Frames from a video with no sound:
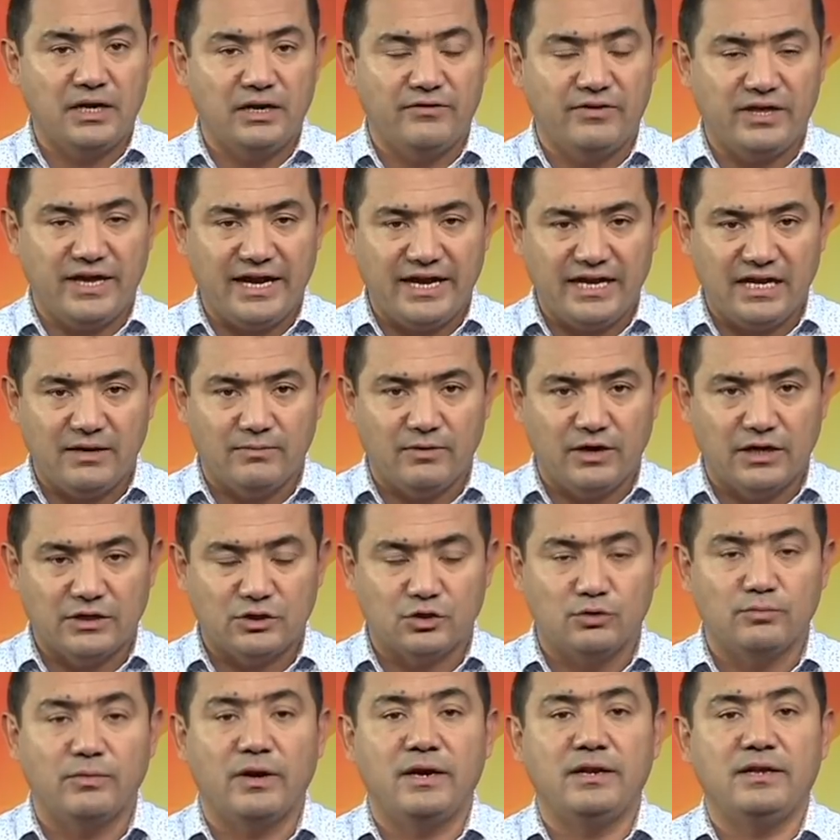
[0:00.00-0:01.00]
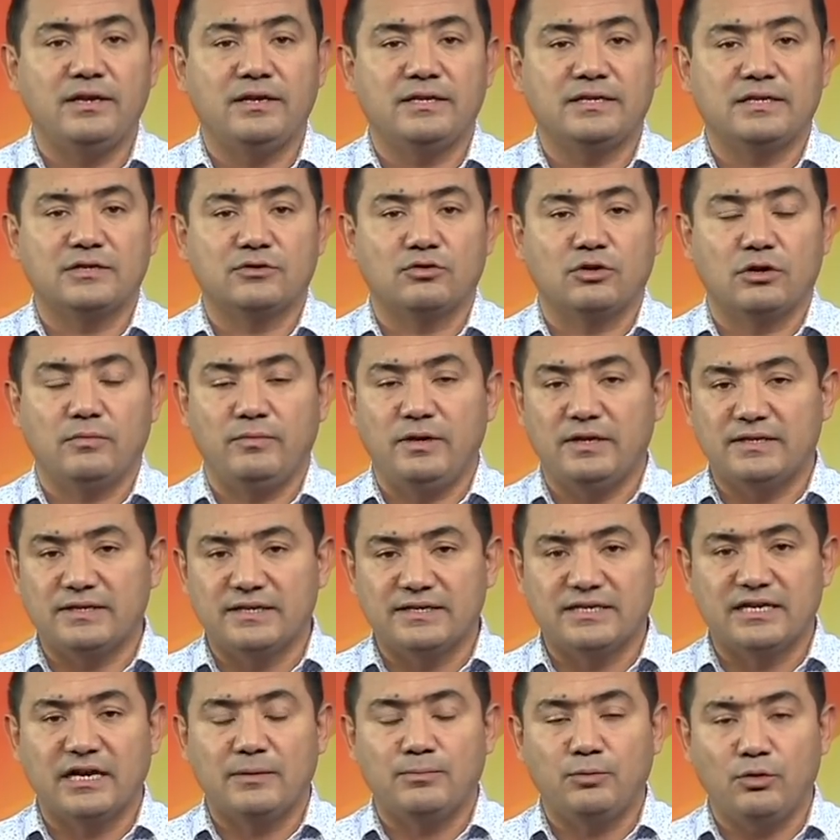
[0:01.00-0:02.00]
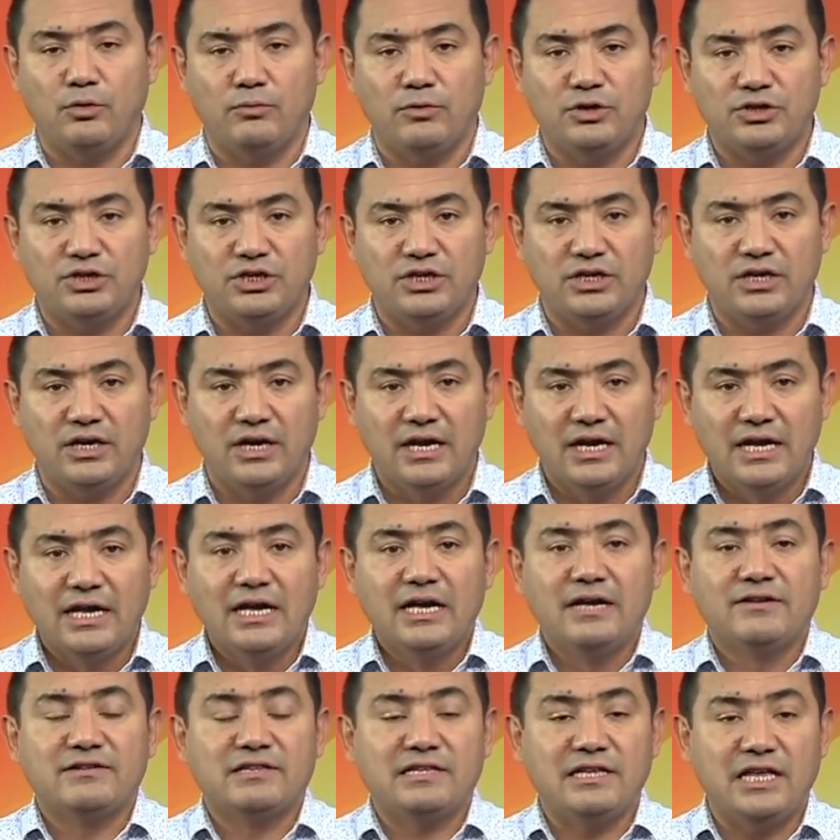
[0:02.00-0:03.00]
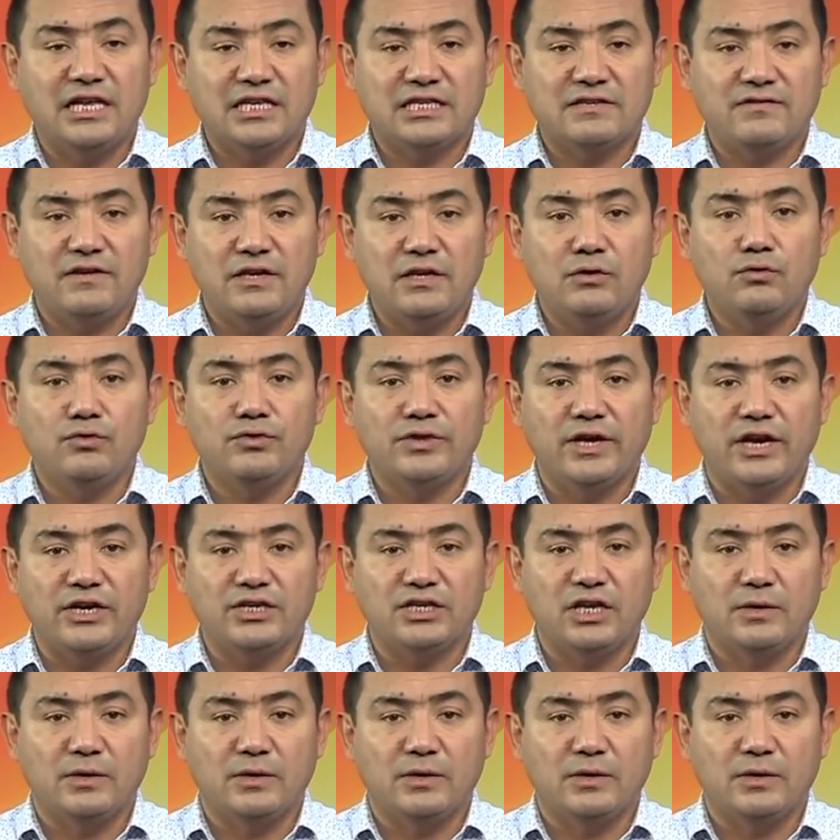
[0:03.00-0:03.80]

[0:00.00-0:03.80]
в реанимацию больницы скорой медицинской помощи вследствие неудачной